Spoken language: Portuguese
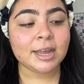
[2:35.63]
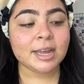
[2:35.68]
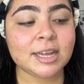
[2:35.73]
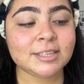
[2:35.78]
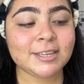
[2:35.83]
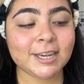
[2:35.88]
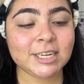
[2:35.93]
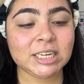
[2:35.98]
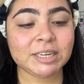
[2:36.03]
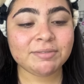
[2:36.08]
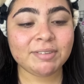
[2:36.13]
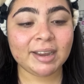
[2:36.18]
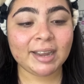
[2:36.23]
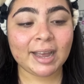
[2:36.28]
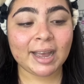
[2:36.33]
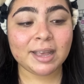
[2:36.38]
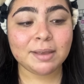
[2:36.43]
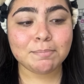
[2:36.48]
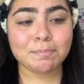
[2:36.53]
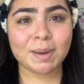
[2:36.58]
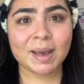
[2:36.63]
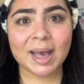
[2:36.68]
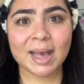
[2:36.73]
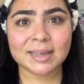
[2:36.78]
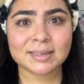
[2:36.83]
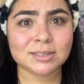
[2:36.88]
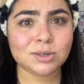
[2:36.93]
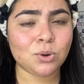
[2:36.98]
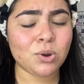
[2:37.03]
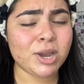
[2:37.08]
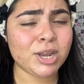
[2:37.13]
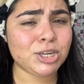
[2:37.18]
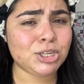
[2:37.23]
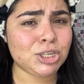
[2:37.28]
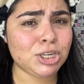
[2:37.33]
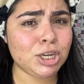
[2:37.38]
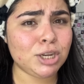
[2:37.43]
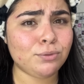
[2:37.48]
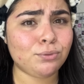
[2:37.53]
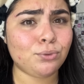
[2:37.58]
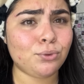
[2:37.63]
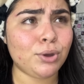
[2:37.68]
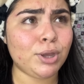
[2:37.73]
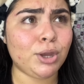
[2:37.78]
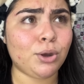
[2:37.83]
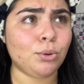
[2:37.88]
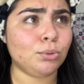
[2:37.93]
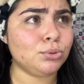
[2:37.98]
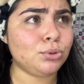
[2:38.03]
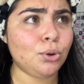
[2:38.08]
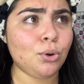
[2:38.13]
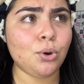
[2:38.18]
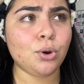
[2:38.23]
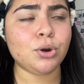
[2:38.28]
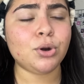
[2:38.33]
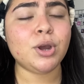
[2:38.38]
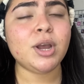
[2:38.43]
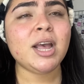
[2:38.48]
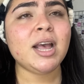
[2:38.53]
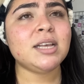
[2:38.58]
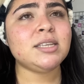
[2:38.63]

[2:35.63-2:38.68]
Você acha que vai cair base, corretivo e contorno?